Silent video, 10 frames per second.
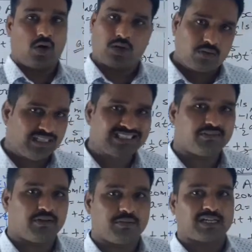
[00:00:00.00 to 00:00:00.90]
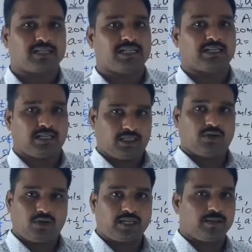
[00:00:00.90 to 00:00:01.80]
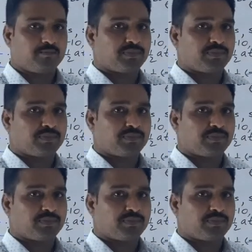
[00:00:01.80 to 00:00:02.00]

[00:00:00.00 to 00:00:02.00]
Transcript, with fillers: और इजी वे में कर दिया था ओके